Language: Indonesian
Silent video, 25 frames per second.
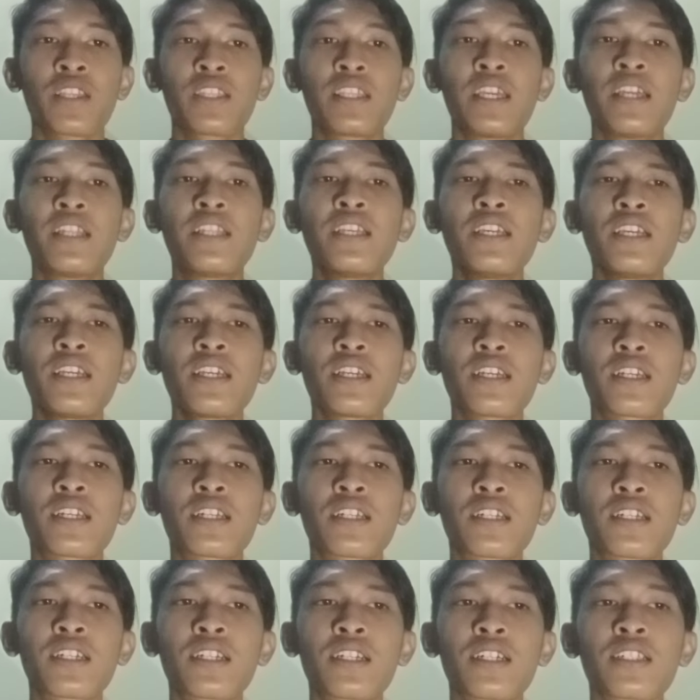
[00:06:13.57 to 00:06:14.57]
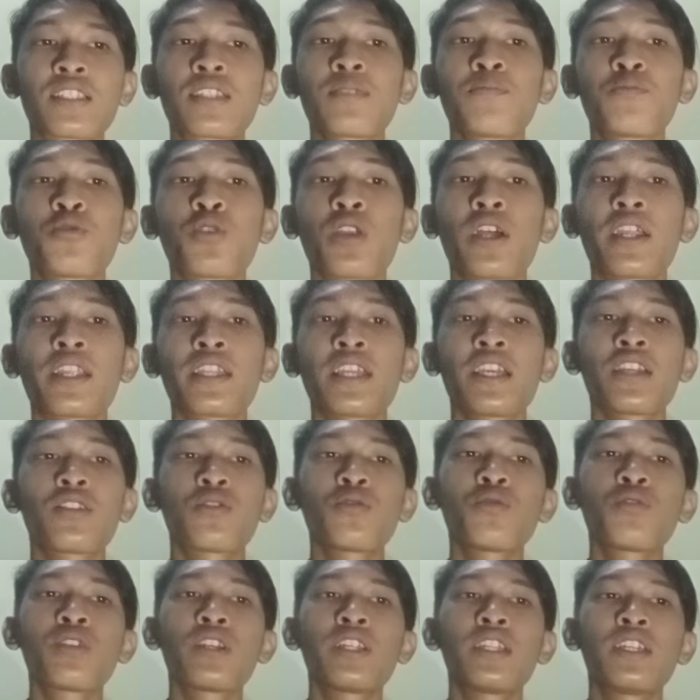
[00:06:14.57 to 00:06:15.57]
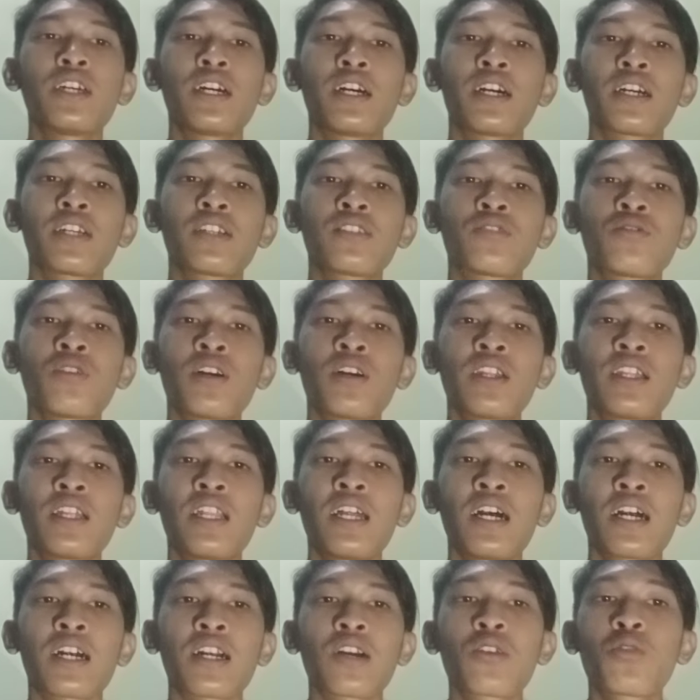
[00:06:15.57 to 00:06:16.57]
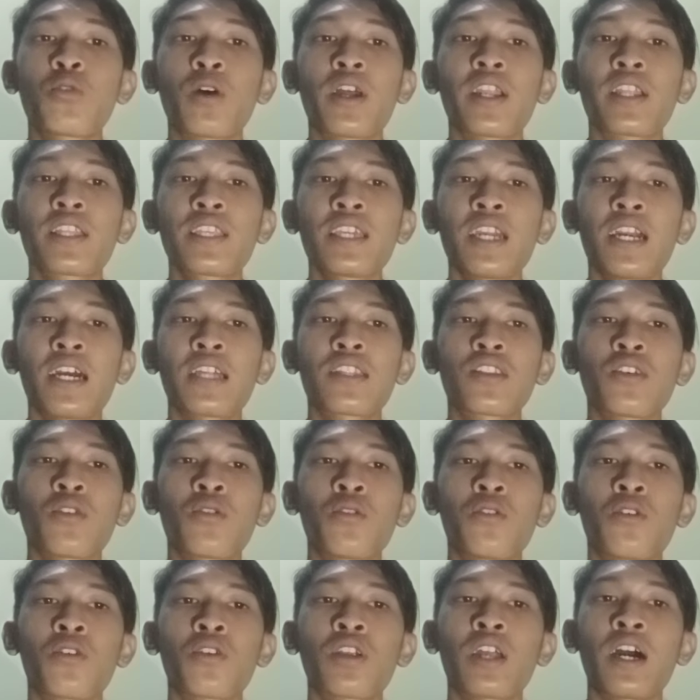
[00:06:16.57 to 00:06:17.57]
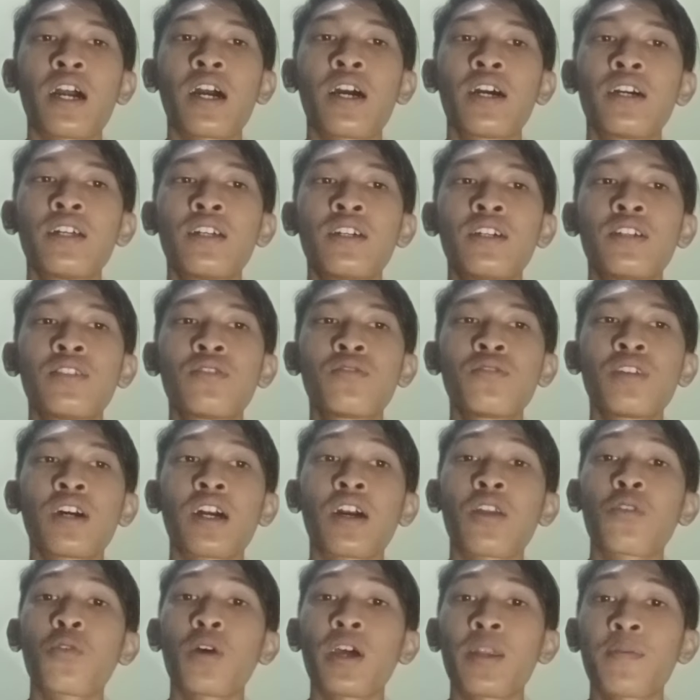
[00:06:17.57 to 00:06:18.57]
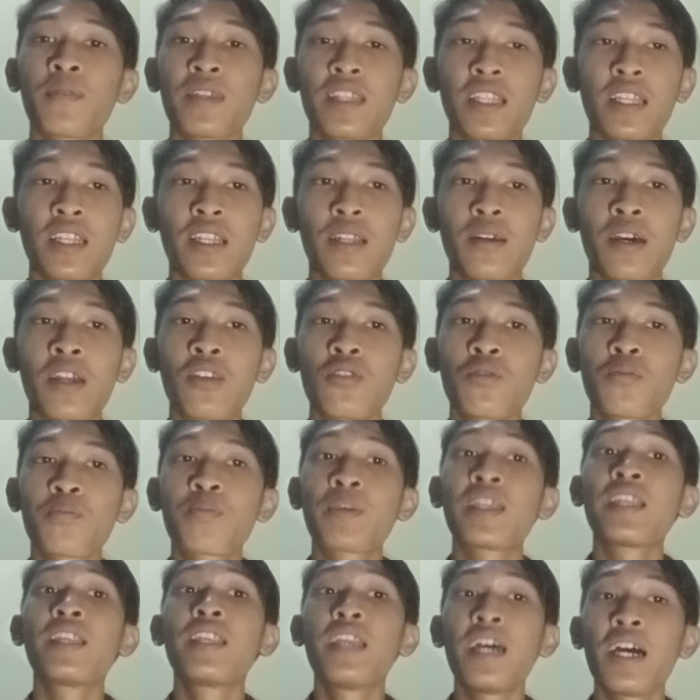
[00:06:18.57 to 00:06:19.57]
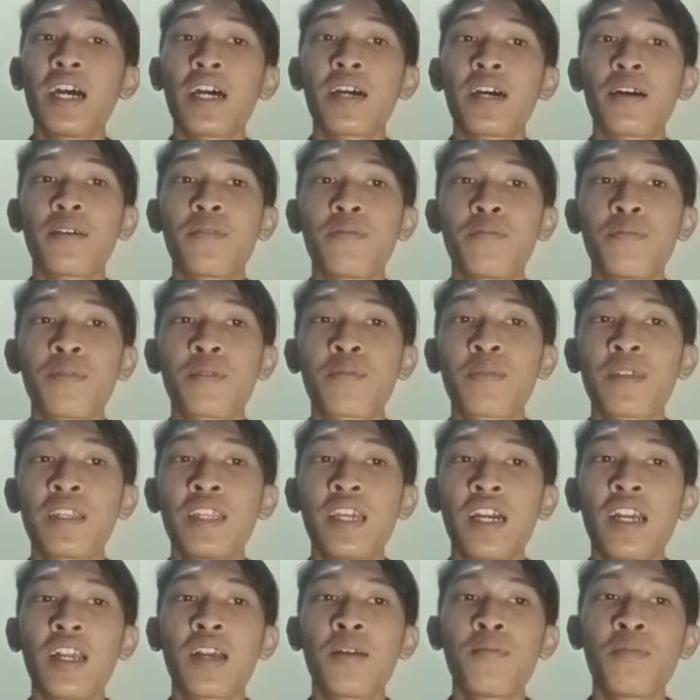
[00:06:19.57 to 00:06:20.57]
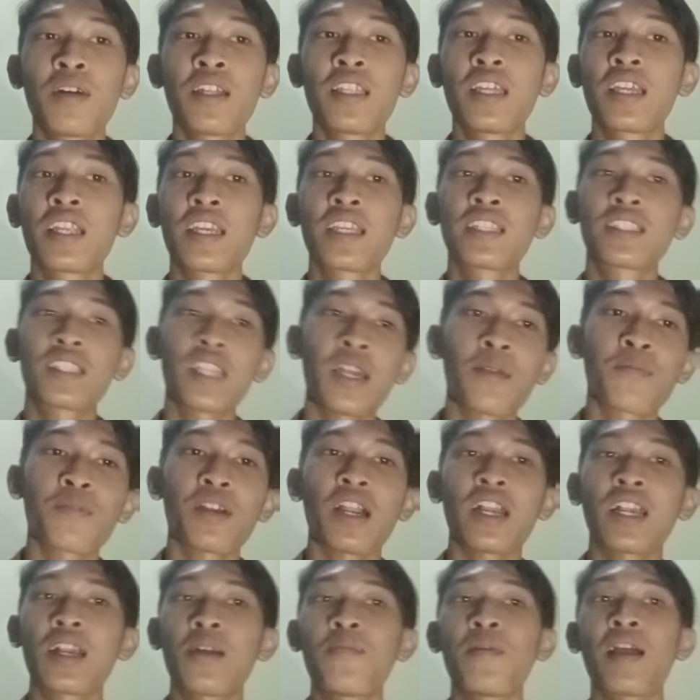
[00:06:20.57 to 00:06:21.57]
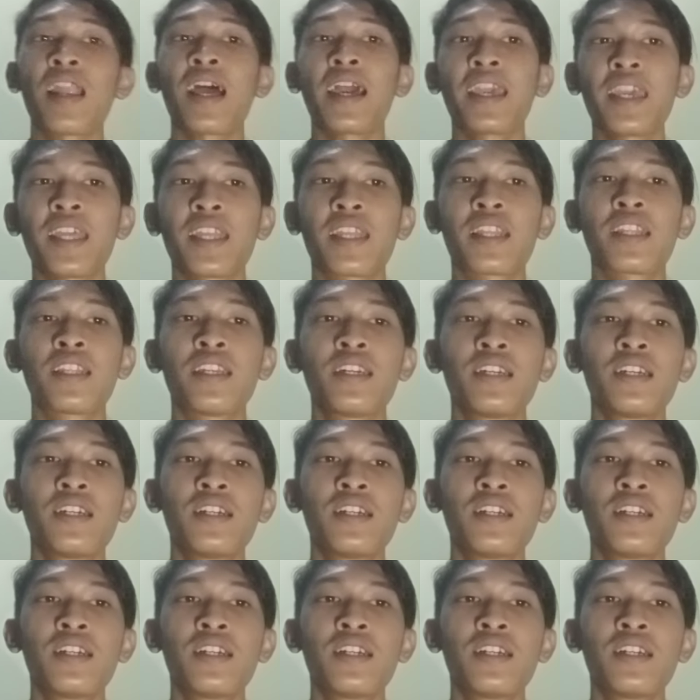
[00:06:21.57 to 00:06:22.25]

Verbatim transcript: jadi kesimpulannya itu ridah itu adalah keluarnya atau orang itu nah keluar mata anu pindah berpindah agama dari Islam ke agama lain